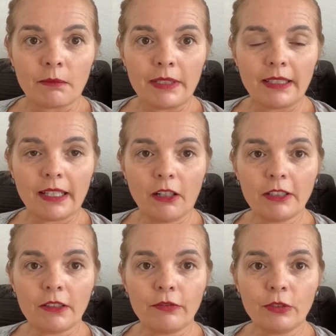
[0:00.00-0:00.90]
Bis ich
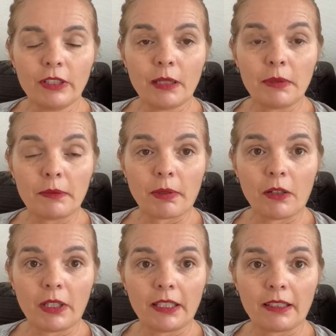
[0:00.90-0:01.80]
rausgefunden habe,
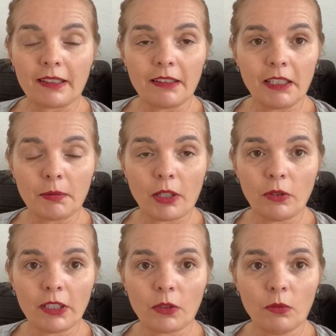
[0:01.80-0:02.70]
brauch ich, ich
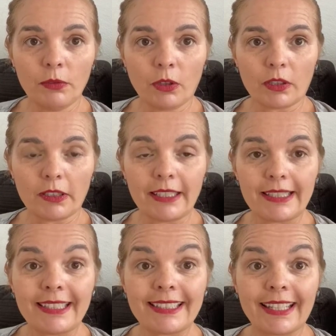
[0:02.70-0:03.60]
brauche nicht rumdoktern,
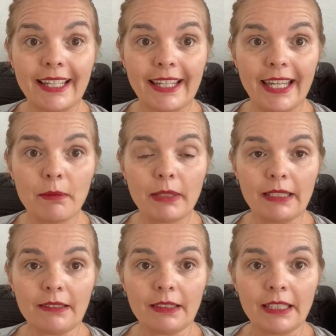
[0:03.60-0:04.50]
es ist
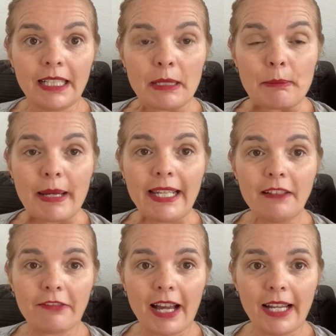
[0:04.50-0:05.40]
gegeben.
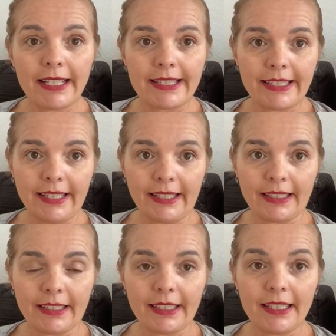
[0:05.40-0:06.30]
Mein wahres
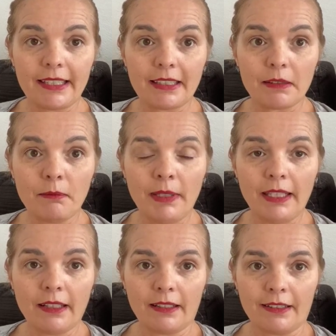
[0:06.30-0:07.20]
Ich ist
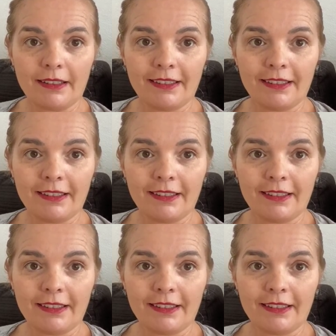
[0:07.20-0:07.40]
mir